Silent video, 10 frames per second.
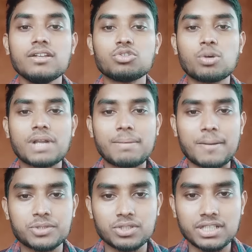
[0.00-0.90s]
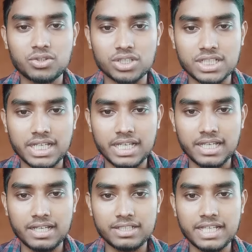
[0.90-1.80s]
তোমরা ভাবছো যে দশে
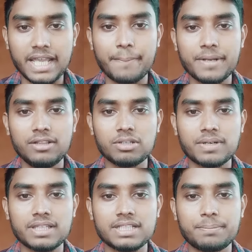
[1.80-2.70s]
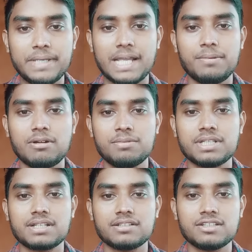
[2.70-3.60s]
যে এপ্রিল তোমাদের যে পিআরবি
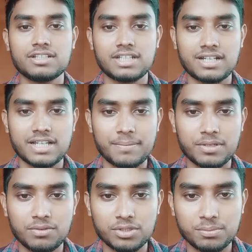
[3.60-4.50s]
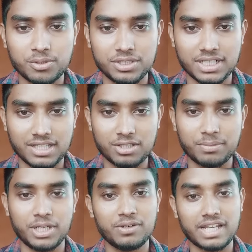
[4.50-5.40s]
অভিযান রয়েছে সেটা নিয়ে আমি কোনো কিছু বলছি না তাই তো
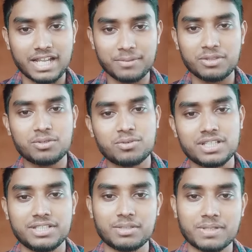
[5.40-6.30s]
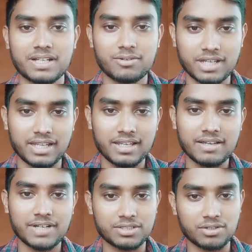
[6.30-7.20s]
ভিডিও এর আগে আমি কিন্তু করেছি তোমাদের ওকে
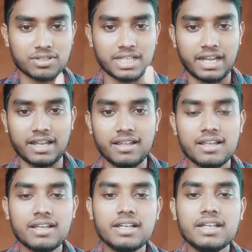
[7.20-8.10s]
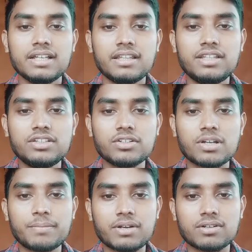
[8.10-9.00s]
ফার্স্ট অল কথা এটা দ্বিতীয়
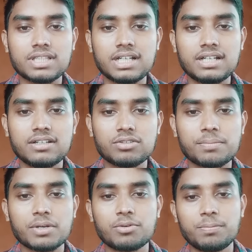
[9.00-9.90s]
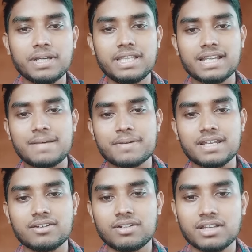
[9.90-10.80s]
নাম্বার কথা তোমরা গ্রুপে দেখলাম
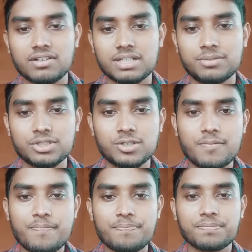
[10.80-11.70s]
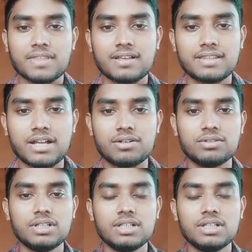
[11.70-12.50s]
কালকে অনেকে কথা বলছো দেখো